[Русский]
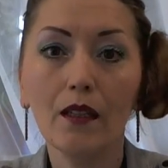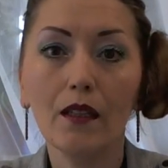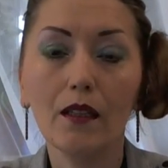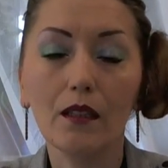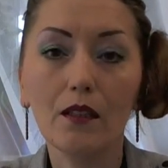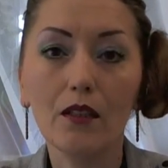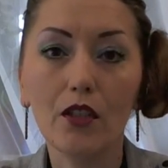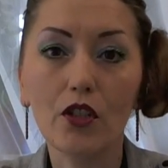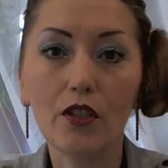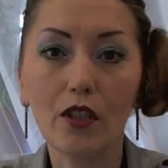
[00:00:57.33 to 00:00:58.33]
А,
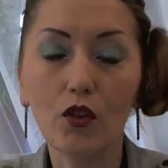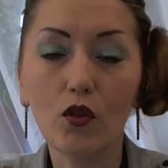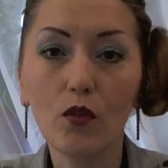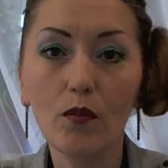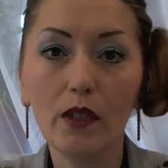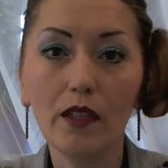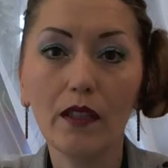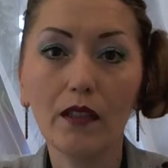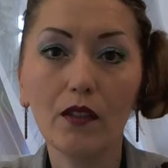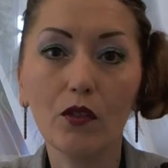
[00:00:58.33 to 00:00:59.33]
значит,
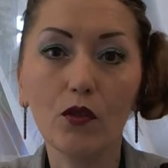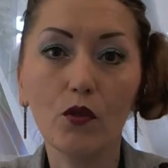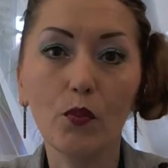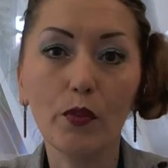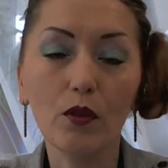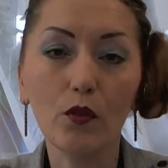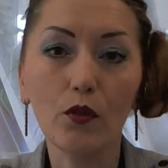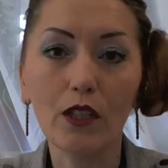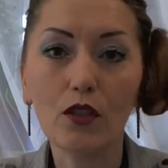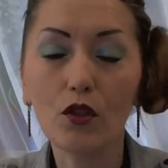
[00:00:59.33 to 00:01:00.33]
знакомая купил у
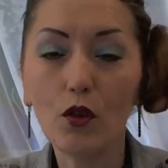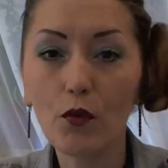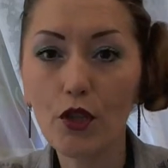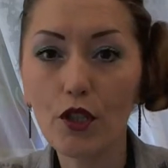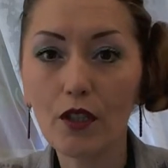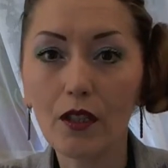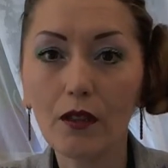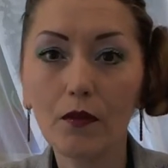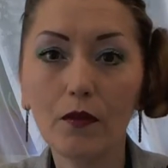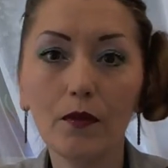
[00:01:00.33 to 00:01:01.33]
фарцовщиков